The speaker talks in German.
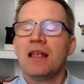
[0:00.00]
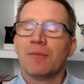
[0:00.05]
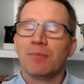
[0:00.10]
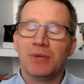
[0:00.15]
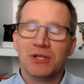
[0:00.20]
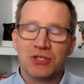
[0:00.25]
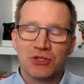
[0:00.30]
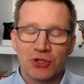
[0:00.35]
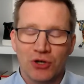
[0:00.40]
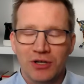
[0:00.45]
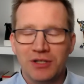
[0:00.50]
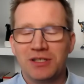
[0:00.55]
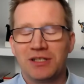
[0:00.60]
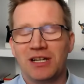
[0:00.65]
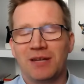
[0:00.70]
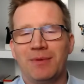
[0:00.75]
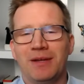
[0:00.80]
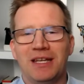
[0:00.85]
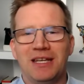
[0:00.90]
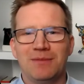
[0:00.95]
Bedeutet
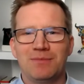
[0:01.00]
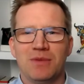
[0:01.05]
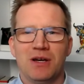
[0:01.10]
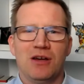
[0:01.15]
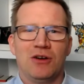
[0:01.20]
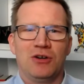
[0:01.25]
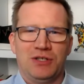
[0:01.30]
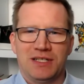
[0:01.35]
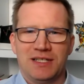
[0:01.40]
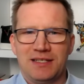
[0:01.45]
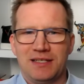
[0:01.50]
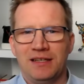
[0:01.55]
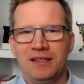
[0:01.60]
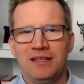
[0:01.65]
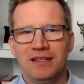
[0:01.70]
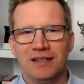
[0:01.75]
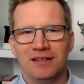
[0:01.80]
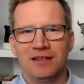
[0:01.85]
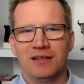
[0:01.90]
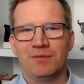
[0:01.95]
aber eben auch, dass ihr
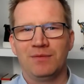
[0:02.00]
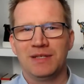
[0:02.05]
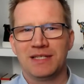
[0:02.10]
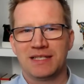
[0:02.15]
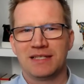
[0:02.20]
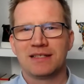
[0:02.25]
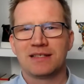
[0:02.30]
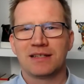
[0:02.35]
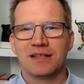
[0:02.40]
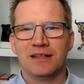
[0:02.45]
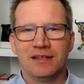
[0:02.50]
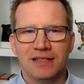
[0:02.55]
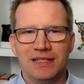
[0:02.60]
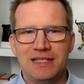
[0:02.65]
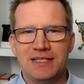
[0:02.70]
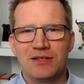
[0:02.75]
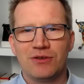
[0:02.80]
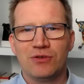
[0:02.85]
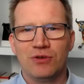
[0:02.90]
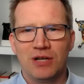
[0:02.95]
hier ein gewisses
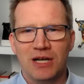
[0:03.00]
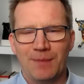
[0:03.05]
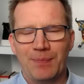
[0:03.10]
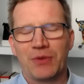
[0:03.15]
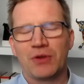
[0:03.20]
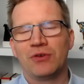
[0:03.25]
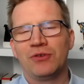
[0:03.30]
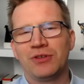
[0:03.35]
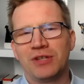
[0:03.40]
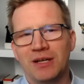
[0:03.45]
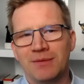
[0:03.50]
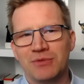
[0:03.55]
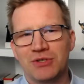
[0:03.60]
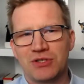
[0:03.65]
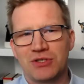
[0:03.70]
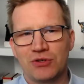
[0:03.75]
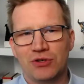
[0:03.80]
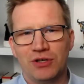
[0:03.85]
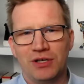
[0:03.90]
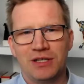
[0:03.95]
Risiko habt und da
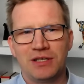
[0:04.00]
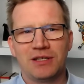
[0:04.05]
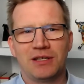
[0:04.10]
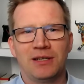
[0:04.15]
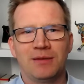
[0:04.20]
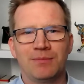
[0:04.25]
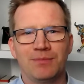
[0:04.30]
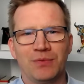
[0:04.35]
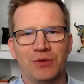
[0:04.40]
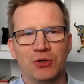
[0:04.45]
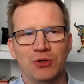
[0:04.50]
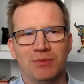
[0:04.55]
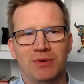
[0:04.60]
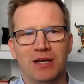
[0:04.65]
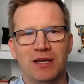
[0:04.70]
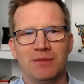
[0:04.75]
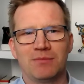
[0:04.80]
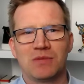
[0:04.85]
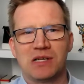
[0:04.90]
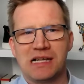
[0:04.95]
müsst ihr euch eben
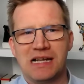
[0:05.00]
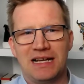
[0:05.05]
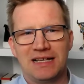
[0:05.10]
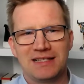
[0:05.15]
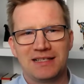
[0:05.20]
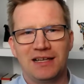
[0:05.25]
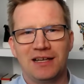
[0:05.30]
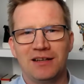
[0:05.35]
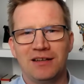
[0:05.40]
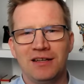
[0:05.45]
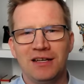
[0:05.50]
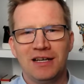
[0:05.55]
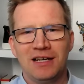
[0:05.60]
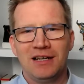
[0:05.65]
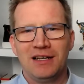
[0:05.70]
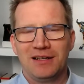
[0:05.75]
drüber im Klar sein.